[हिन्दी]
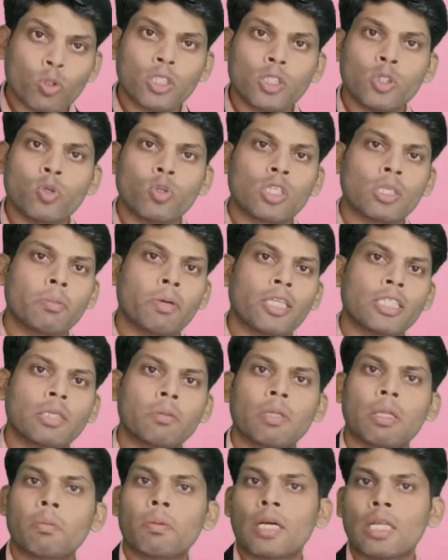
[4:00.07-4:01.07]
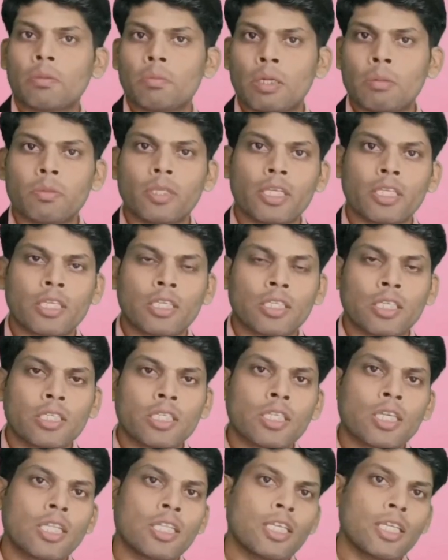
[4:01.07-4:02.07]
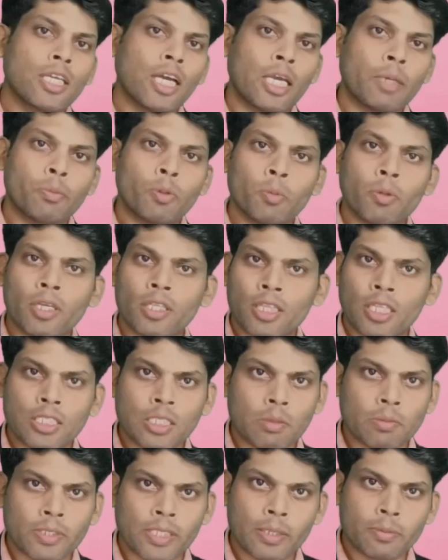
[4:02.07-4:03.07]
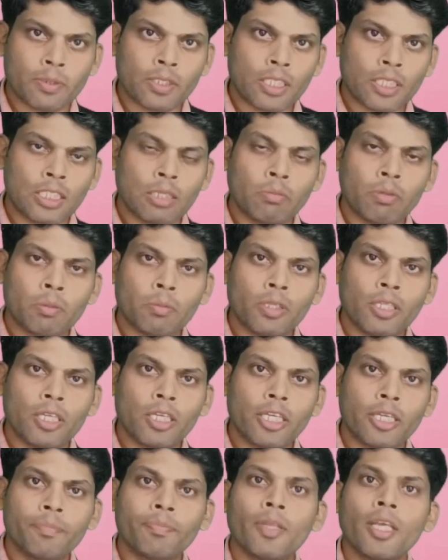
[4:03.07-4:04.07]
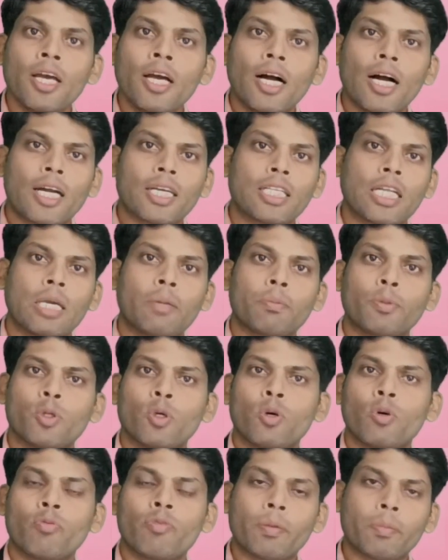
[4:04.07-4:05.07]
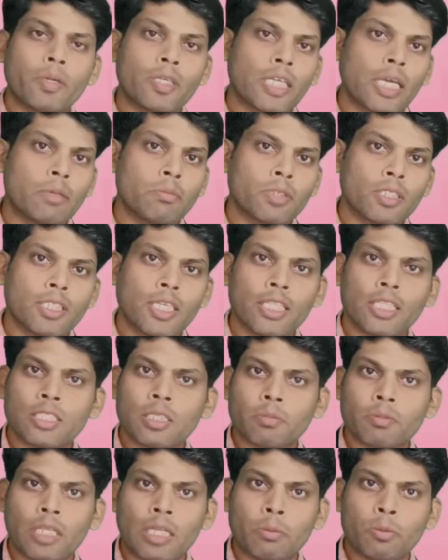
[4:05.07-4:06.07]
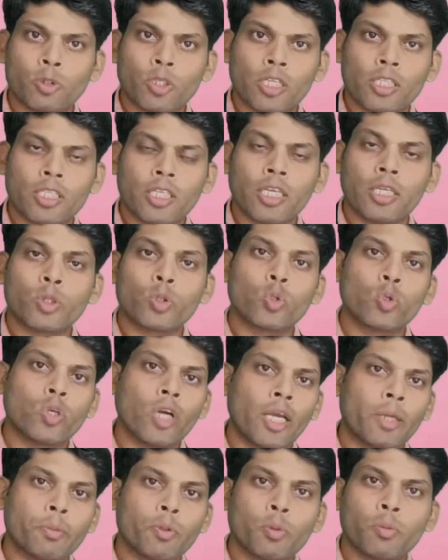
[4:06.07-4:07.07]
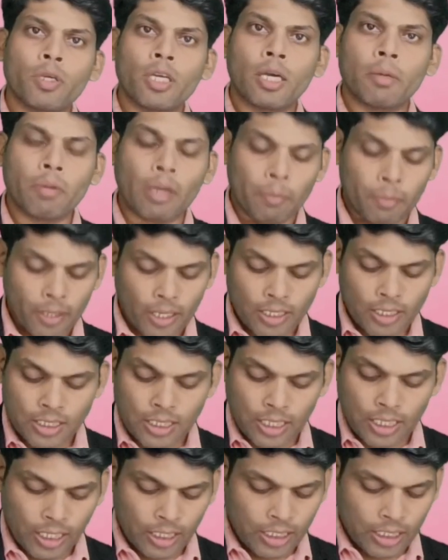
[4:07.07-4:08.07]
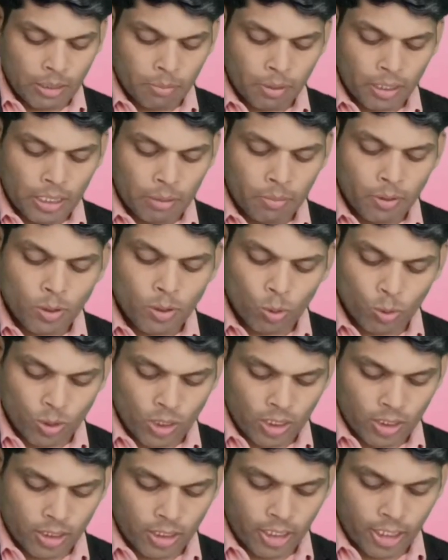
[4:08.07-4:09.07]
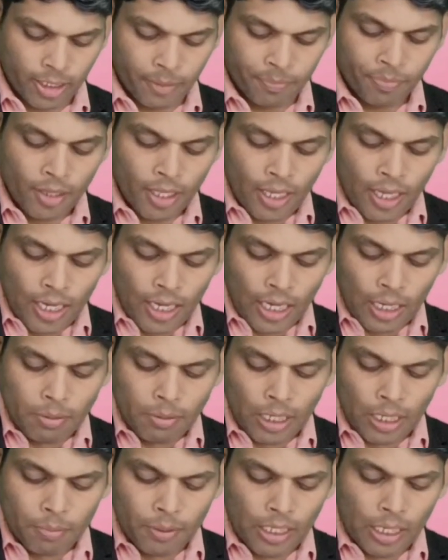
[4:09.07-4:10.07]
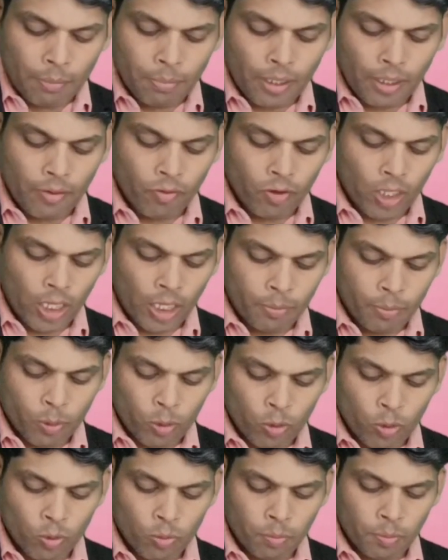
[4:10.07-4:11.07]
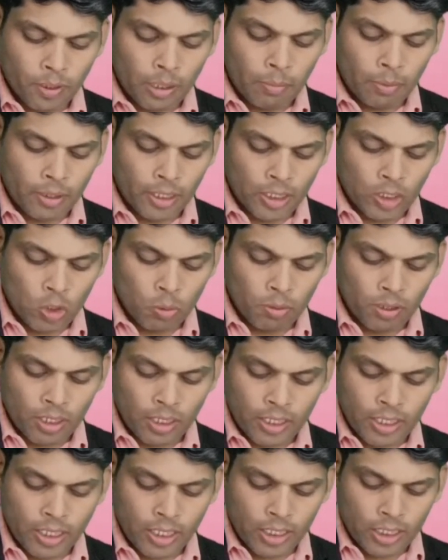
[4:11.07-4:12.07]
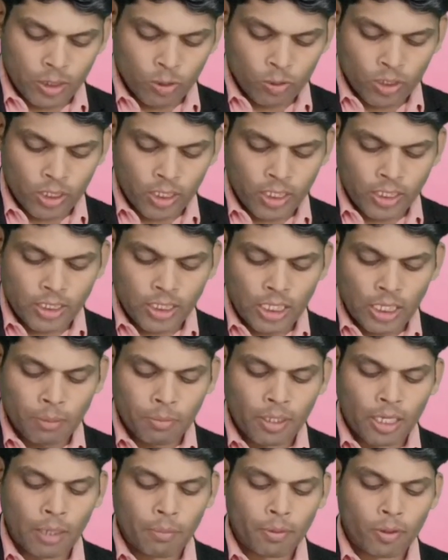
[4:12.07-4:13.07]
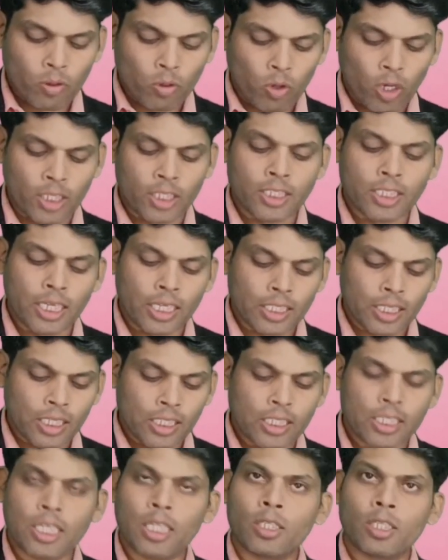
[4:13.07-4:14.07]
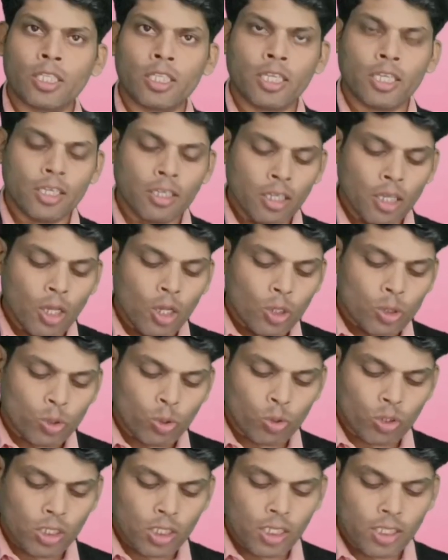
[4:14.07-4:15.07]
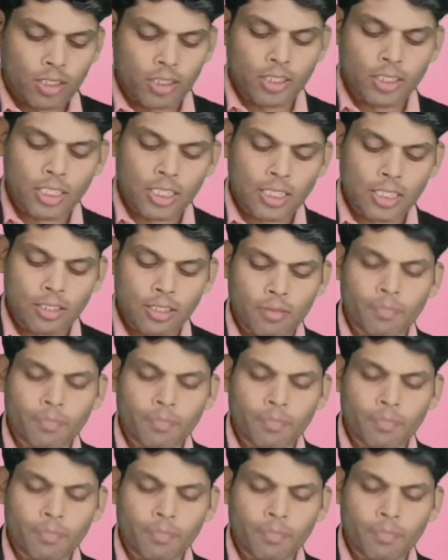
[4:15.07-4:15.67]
दो दिनों की बात है मतलब कल भी हम देखेंगे कि कल आई में कितना सब्सक्रिप्शन का नंबर मिला है अगर आई पी ओ टाइम से ज़्यादा सब्सक्राइब हो जाता है तो आई में हम एप्लीकेशन लगाने के बारे में सोच सकते हैं अब यहाँ पे अप्लाई फॉर आई के बटन के ऊपर क्लिक करना होता है या हमें यहाँ पर अधिक जानकारी के लिए थोड़ा नीचे